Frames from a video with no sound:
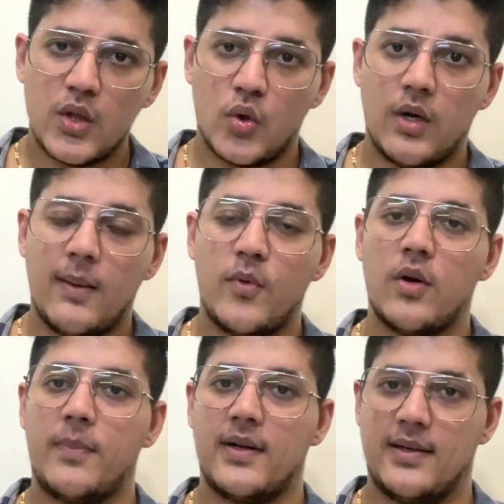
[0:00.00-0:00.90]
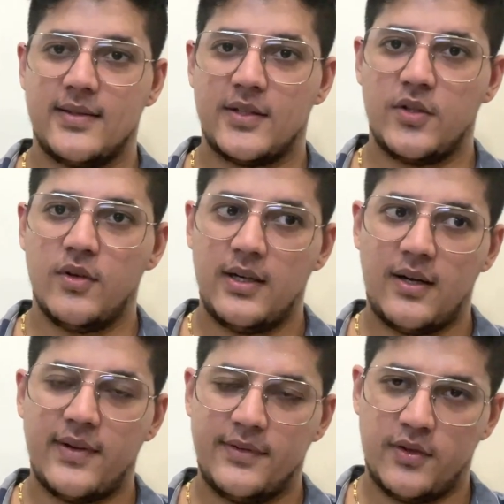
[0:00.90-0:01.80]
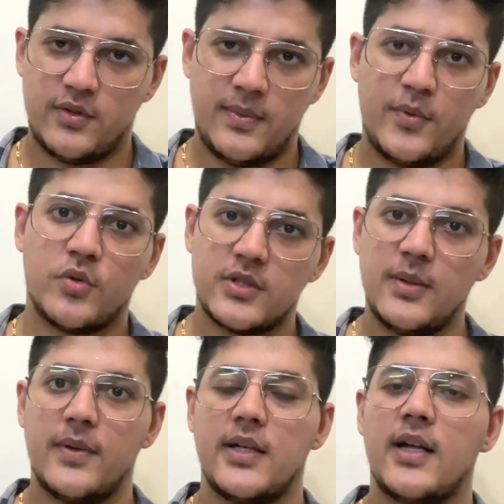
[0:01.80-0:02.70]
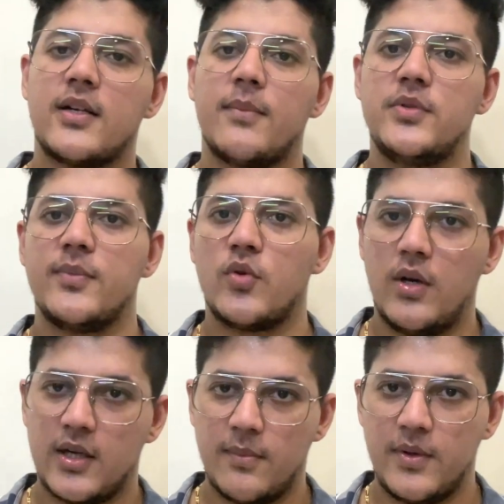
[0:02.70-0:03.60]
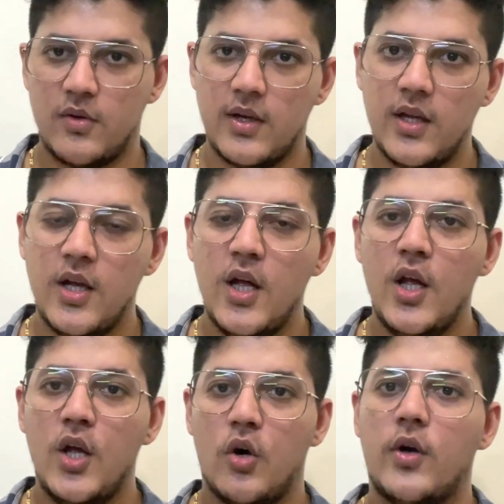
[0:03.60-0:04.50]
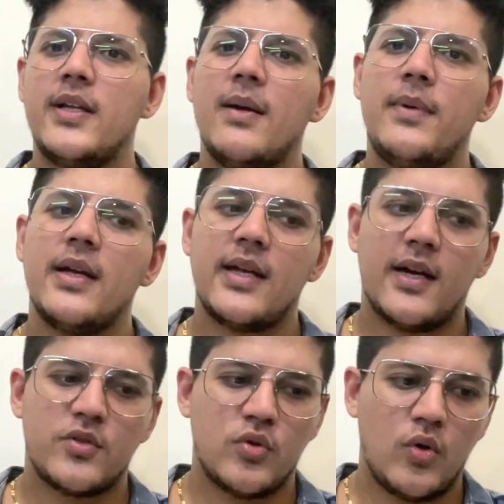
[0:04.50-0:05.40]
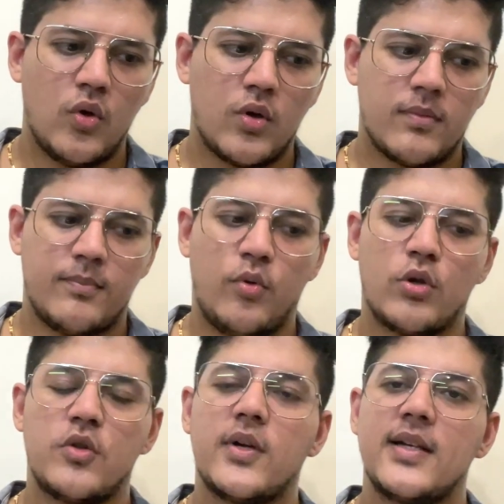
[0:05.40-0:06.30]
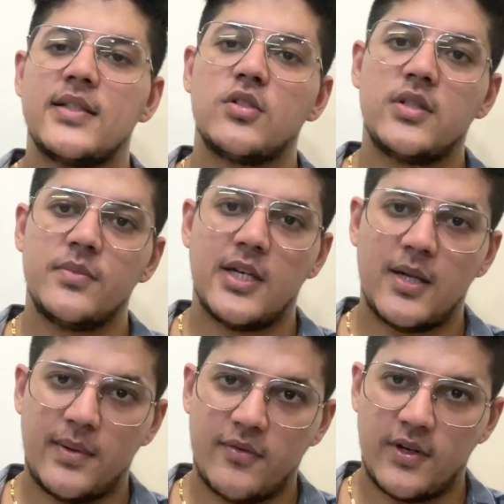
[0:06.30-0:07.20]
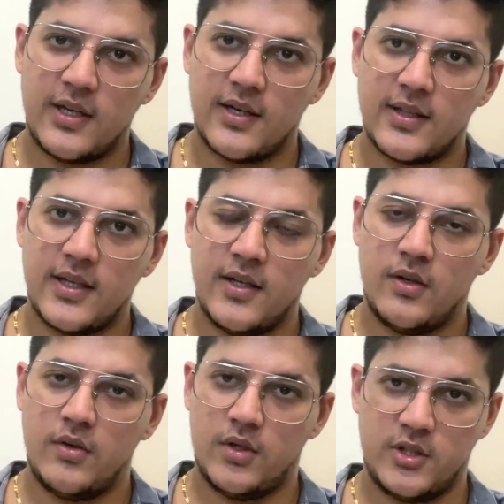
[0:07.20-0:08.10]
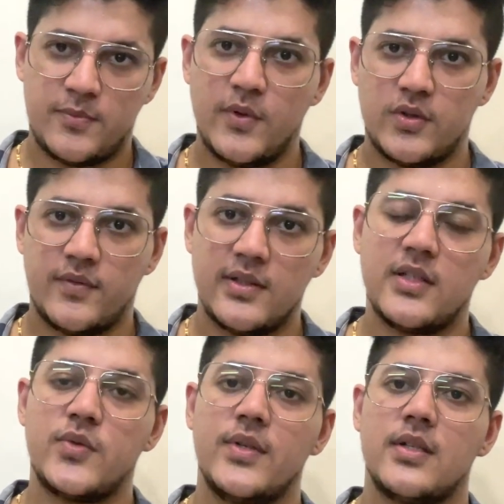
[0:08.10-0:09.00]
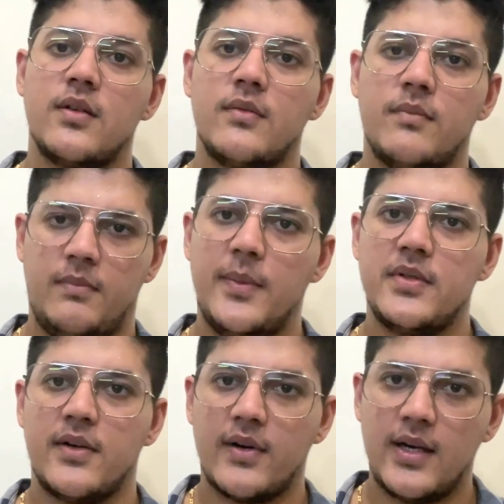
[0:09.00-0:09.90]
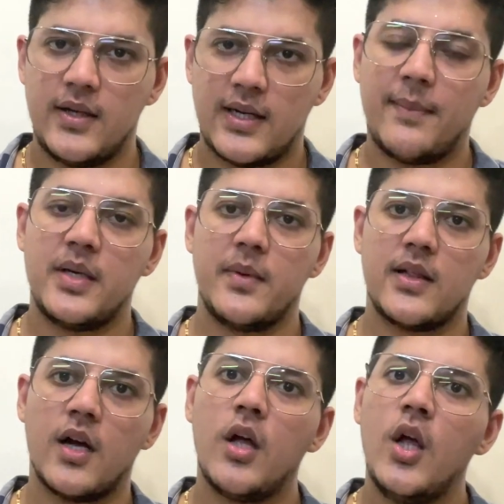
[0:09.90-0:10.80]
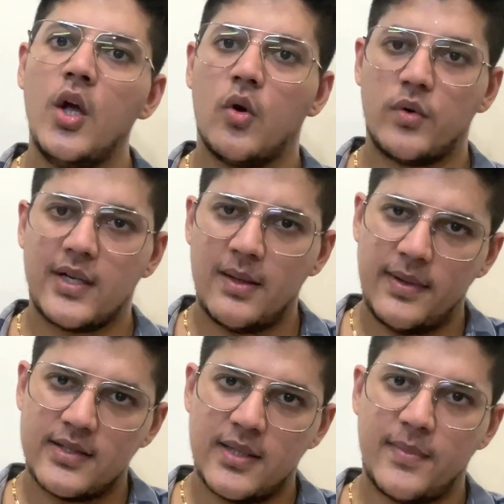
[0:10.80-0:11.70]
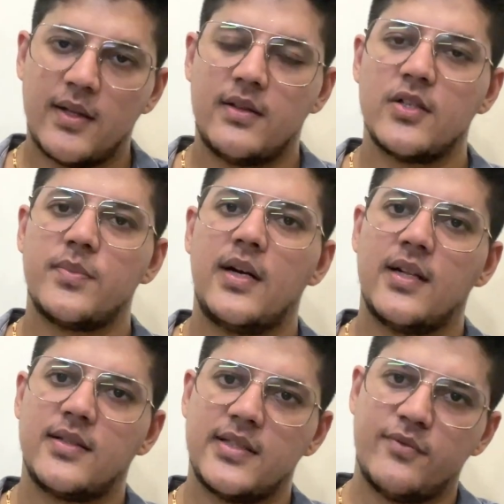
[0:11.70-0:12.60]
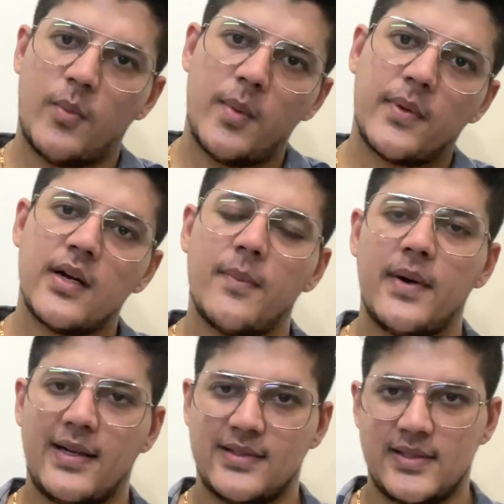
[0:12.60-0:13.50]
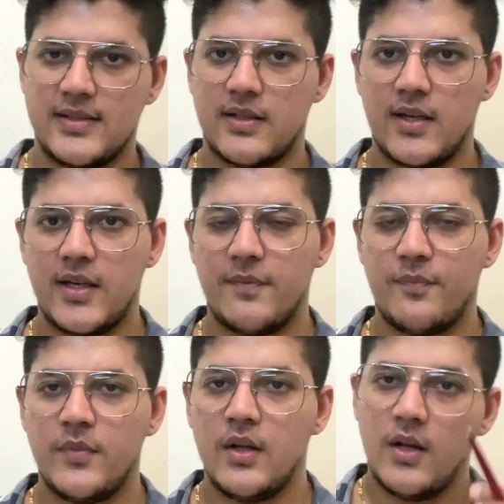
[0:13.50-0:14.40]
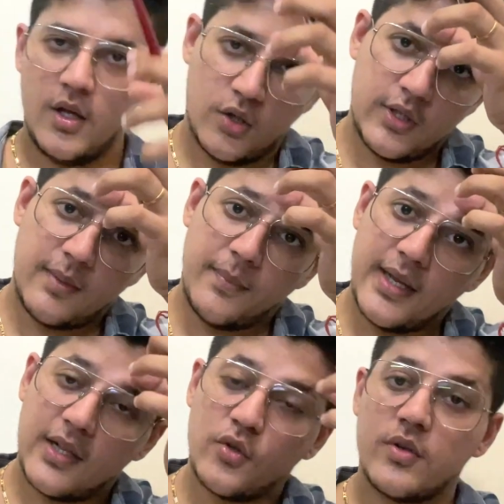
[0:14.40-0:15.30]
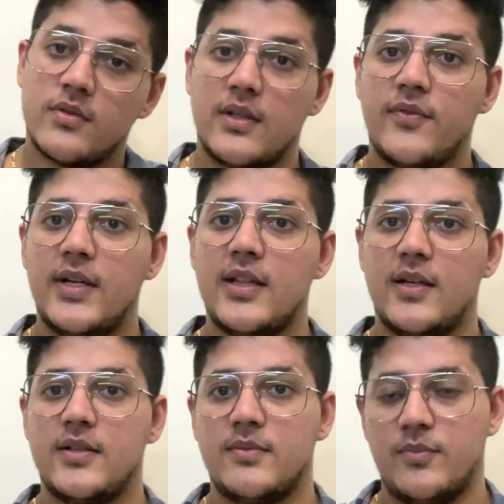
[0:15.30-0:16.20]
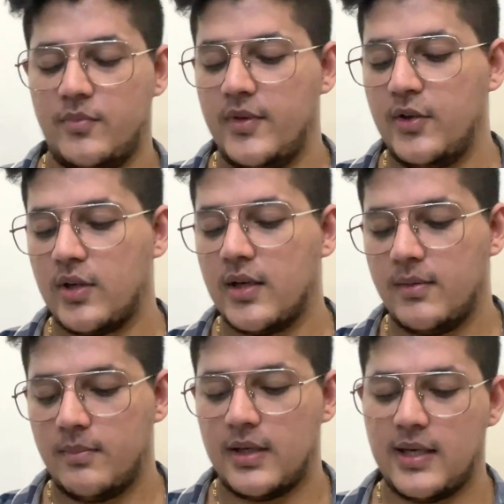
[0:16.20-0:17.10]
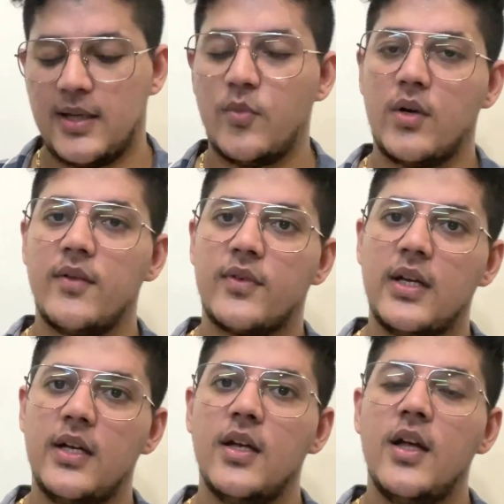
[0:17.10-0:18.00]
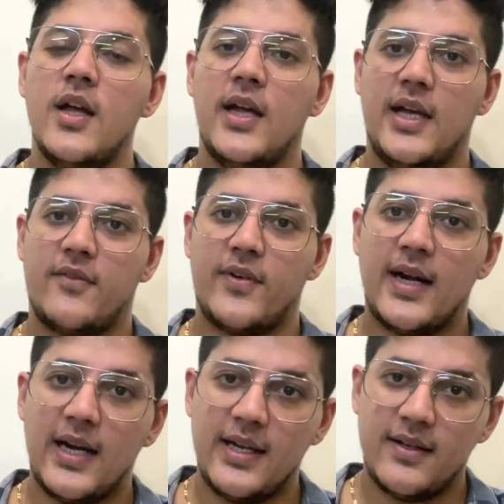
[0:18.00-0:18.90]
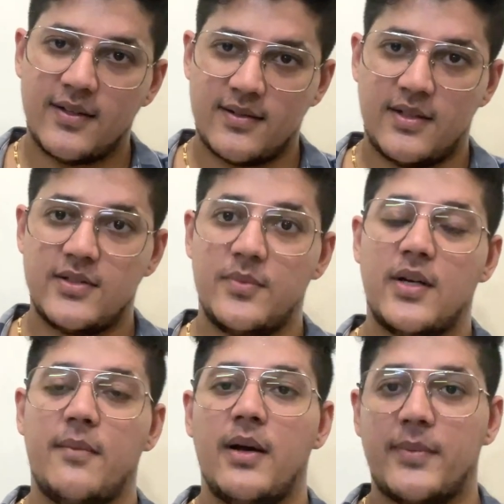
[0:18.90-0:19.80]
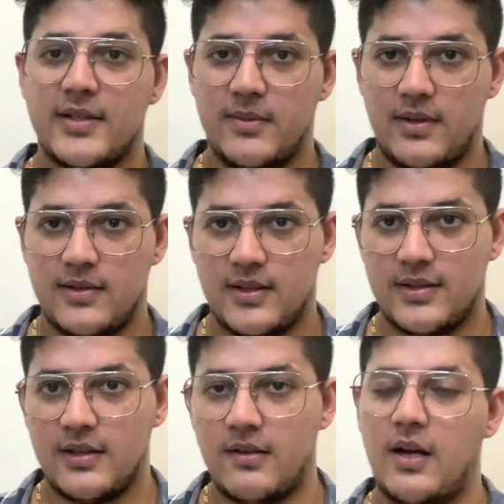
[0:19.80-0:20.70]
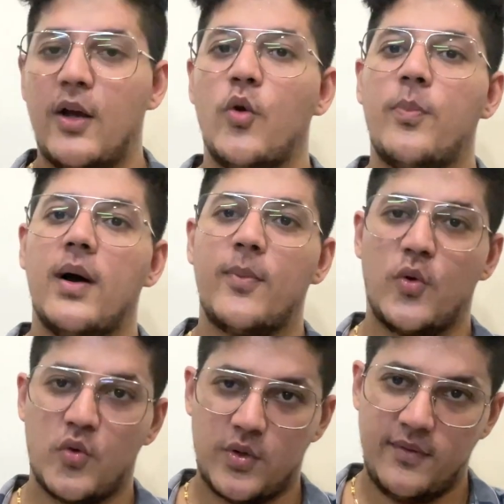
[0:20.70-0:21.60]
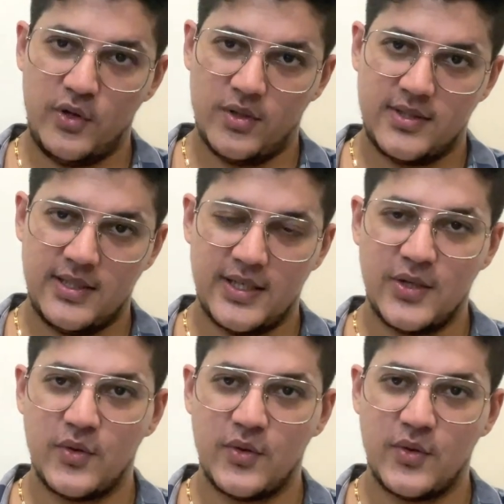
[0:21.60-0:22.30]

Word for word: तो आप लोग अपना कर सकते हो अंडर फाइव थाउजेंड में भी कुछ नहीं पता यार कब जिम खुले कब नहीं खुले और ये भी है कि यार जो लोग बहुत लोग ऐसे जो जिम जाना प्रेफर नहीं करते नॉट जस्ट बिकॉज ऑफ द सिचुएशन मे बी जनरली टाइम नहीं मिलता उनके लिए बेस्ट है अपना दस मिनट अच्छे से वार्म अप कर अपना एक्सरसाइज कर ली तो यार मेरा तो सिर्फ ये था इस वीडियो का बनाने का मोटिव कि एक फ्रेंडली सस्ता जिम घर में आप कैसे बना सकते हैं आई होप आप लोगों को ये वीडियो अच्छी लगी